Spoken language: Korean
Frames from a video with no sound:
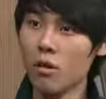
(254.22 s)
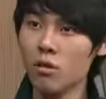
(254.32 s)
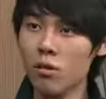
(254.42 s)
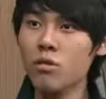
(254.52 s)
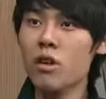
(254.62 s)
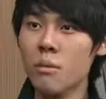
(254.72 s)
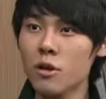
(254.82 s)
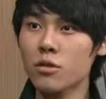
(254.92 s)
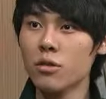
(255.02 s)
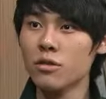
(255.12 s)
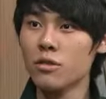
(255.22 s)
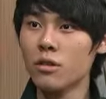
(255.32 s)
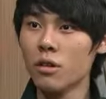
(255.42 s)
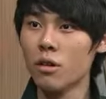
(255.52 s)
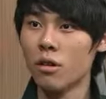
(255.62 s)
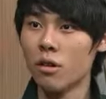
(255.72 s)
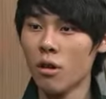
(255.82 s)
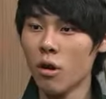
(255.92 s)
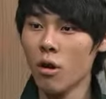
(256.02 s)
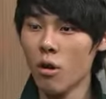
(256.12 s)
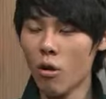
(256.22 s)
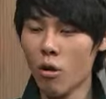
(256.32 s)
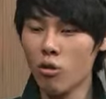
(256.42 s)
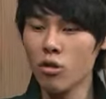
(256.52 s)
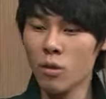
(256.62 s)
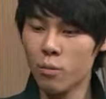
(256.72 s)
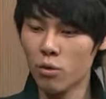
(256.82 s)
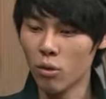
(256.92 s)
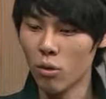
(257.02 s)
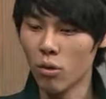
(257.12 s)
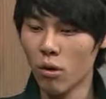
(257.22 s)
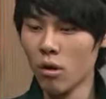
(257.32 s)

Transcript: 그러니까 마성이지 얼굴 예쁘고